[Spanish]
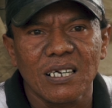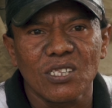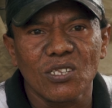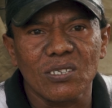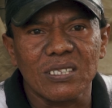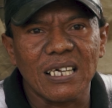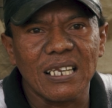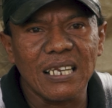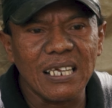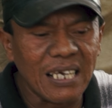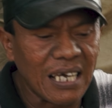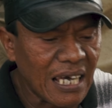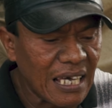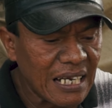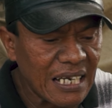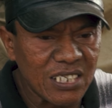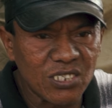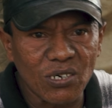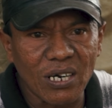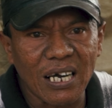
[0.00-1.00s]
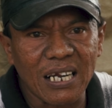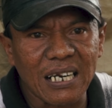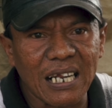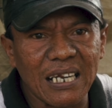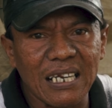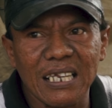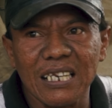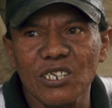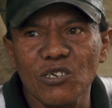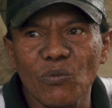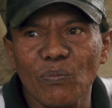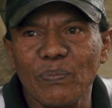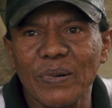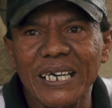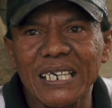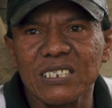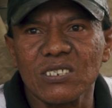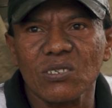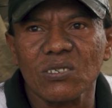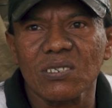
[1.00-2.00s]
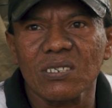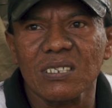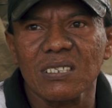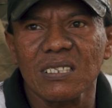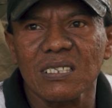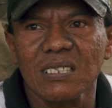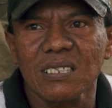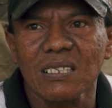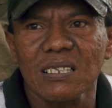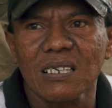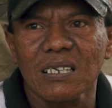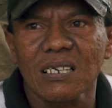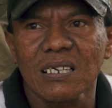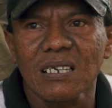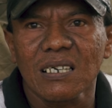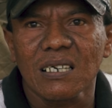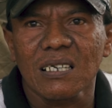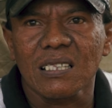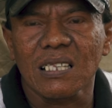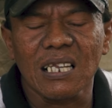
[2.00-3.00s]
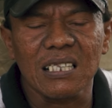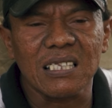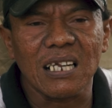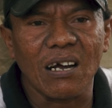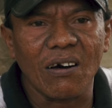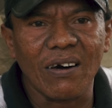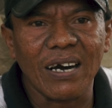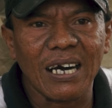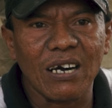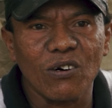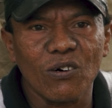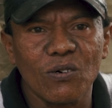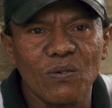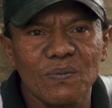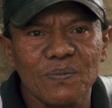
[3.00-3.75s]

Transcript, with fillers: No tenía derecho a agarrarle ni un peso del trabajo.